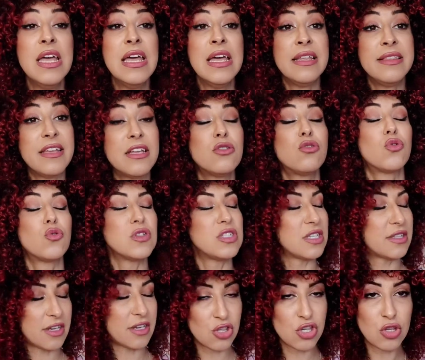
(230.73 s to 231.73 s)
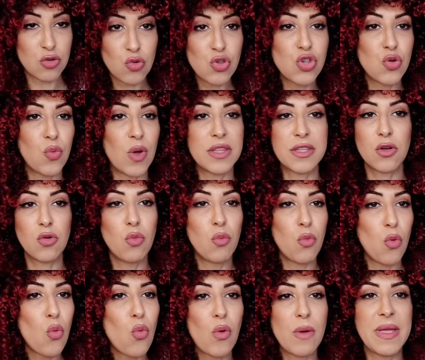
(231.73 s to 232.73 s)
Dentro queste 350
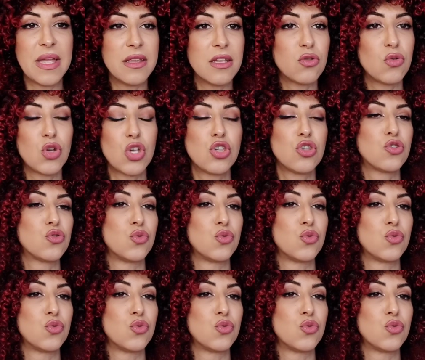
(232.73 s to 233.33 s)
comunque mi ha detto che ci